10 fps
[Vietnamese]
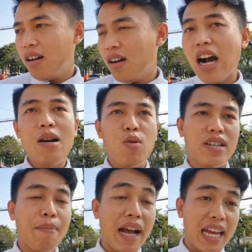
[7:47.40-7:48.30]
hơn
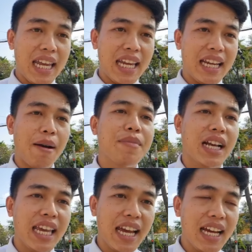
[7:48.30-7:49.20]
100 ngày cập nhật
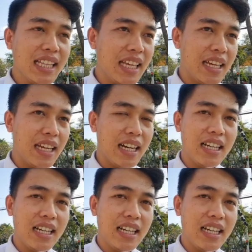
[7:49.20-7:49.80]
giá thì